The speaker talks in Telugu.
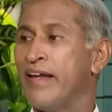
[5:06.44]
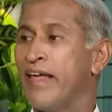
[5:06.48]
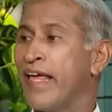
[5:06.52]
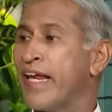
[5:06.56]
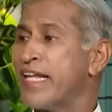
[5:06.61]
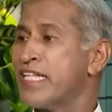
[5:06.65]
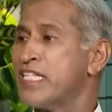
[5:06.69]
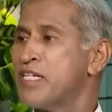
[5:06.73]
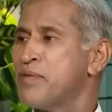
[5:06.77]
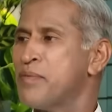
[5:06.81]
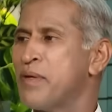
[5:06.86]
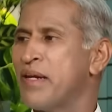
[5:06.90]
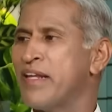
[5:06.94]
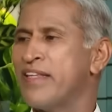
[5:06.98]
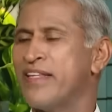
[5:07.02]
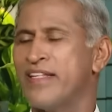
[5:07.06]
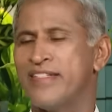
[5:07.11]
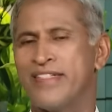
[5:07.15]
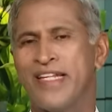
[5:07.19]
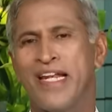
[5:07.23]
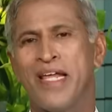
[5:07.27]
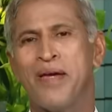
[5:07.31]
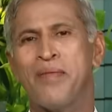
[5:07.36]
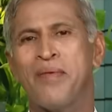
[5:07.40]
నీరసం అనేది
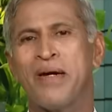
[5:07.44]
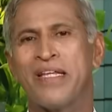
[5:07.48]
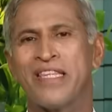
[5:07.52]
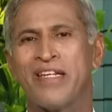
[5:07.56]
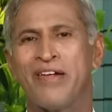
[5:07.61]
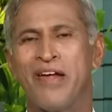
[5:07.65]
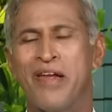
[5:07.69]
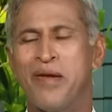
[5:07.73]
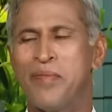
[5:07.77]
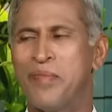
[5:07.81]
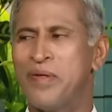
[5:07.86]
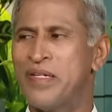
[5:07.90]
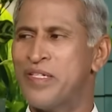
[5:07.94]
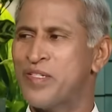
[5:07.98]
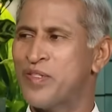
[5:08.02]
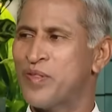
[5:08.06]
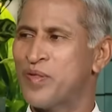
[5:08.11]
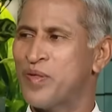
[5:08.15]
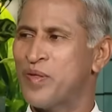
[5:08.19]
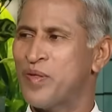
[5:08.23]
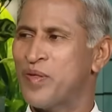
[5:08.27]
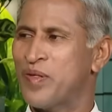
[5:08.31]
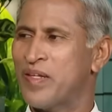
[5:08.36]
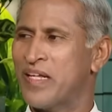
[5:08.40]
అసలు ఏమాత్రం
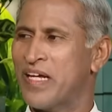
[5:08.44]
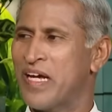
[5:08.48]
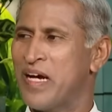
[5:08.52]
అనిపించకూడదు